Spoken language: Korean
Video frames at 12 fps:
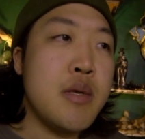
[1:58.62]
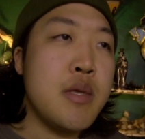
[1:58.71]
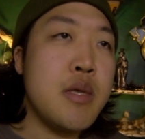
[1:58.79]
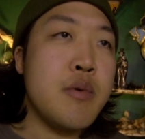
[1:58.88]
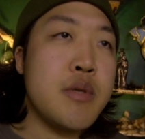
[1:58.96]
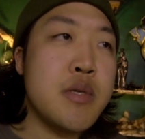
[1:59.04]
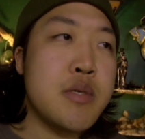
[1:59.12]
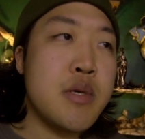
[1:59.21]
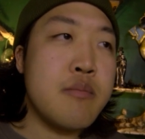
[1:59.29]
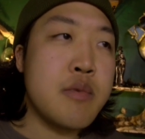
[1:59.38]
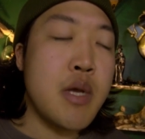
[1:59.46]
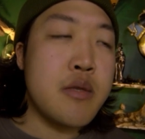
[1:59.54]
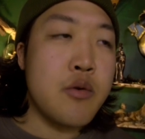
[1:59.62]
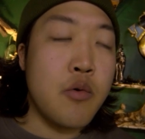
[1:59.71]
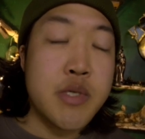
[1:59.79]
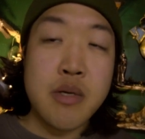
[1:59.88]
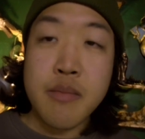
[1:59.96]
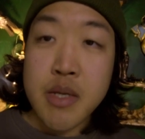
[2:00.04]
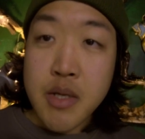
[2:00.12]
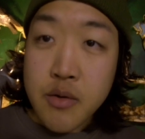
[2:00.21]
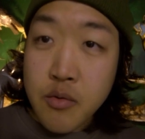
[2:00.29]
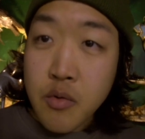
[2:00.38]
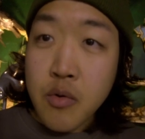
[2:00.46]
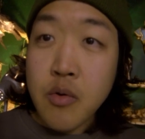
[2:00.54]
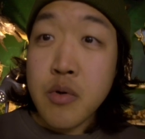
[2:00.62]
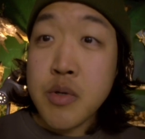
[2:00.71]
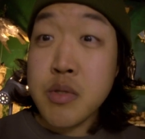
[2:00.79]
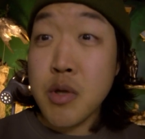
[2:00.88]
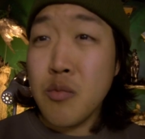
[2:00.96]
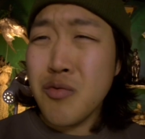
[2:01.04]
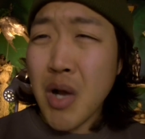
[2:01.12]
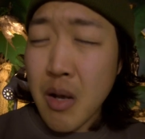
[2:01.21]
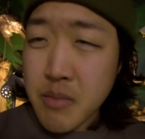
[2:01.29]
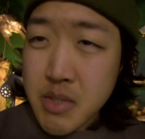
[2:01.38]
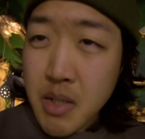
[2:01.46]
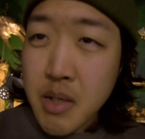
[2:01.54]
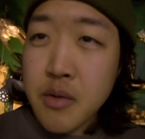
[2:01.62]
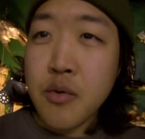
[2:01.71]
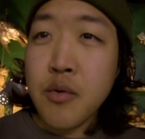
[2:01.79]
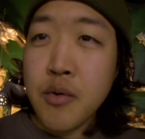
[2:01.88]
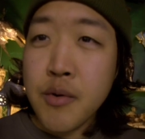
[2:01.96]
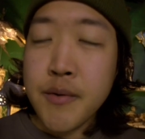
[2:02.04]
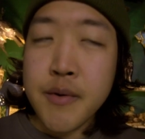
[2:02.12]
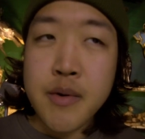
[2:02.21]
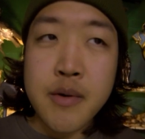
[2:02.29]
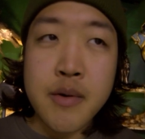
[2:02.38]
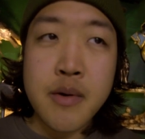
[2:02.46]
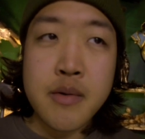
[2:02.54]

이번에 참 다들 고생 많았고 너무 감사하고 어,